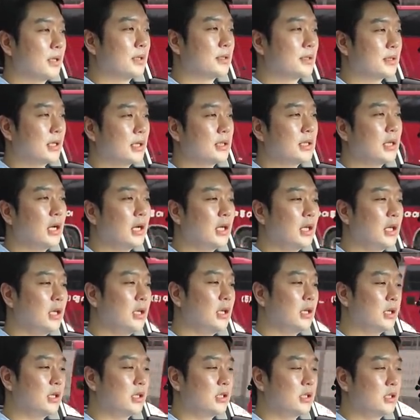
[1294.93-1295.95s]

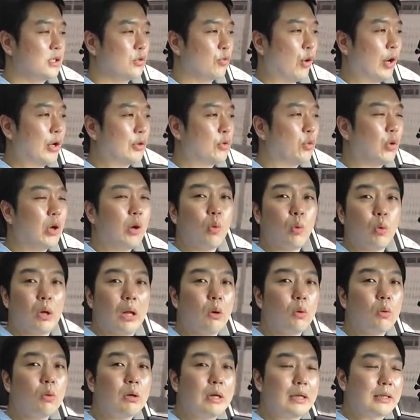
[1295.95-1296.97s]
상당히 그 궤도에
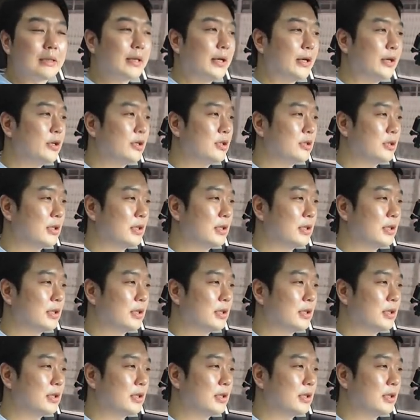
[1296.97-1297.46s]
올라온 것 같아요.